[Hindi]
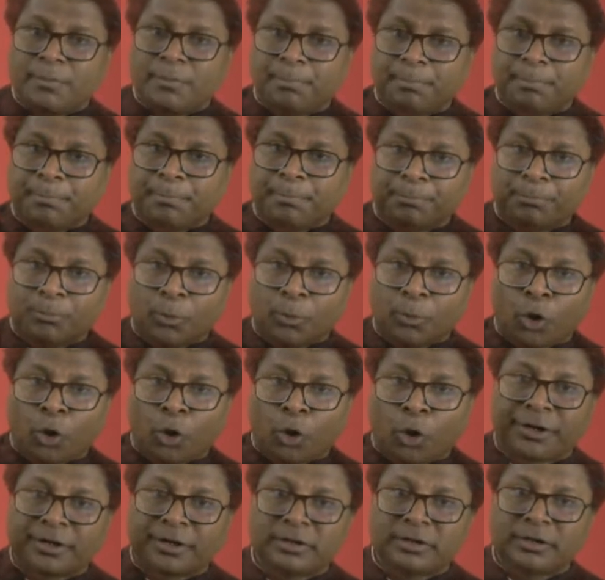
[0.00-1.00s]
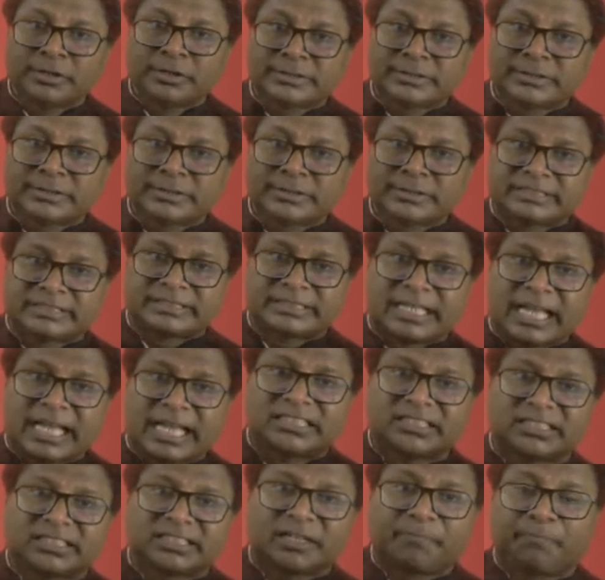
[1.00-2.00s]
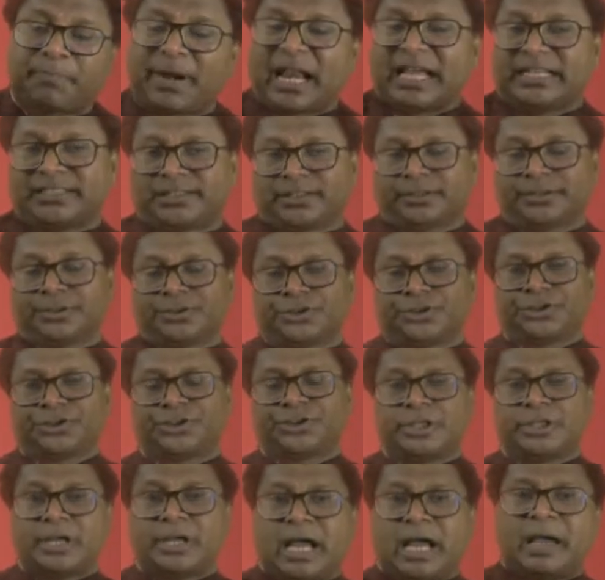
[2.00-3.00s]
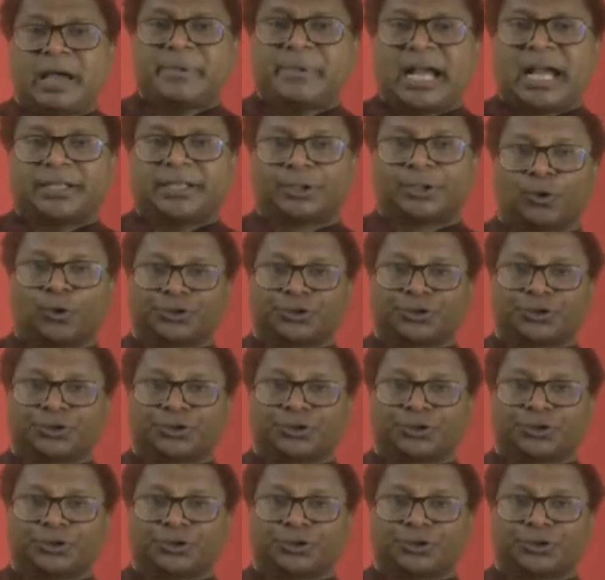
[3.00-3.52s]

मोर सेंस प्लेजर्स अब यहां दो